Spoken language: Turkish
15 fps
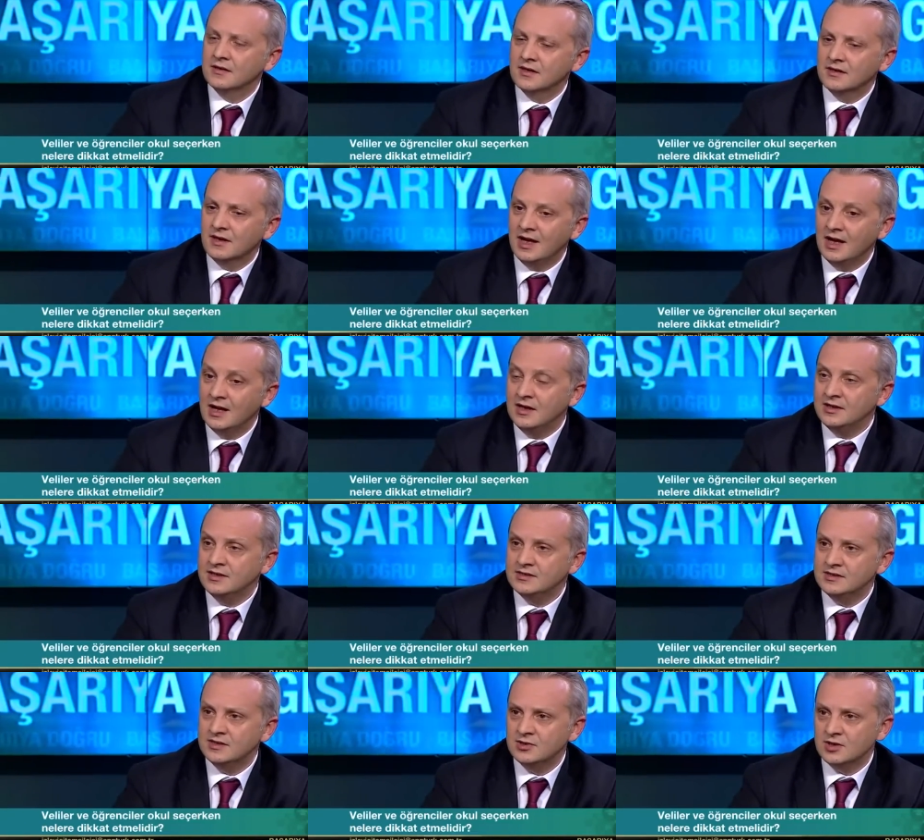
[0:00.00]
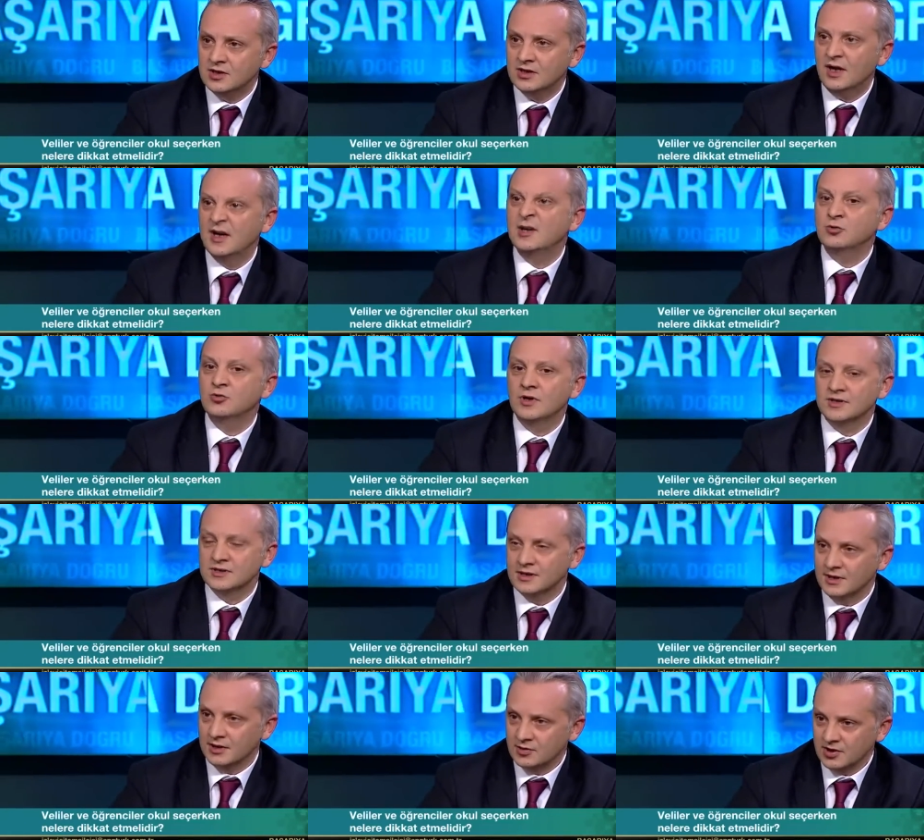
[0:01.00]
helallik isteyecek, hayır duası
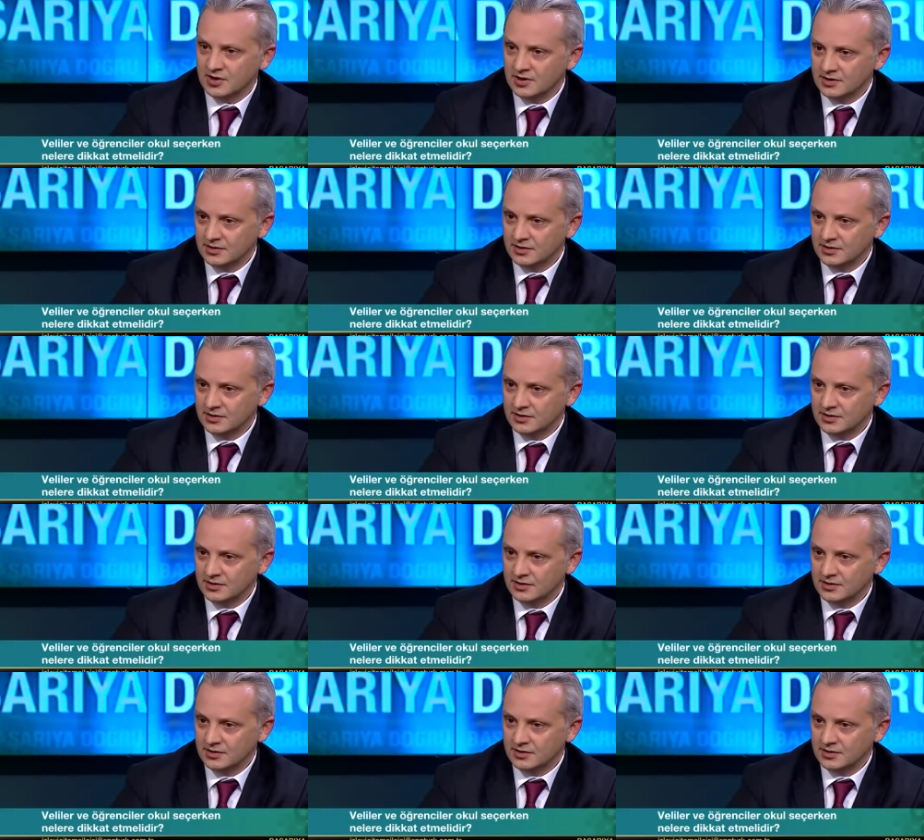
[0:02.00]
alacak.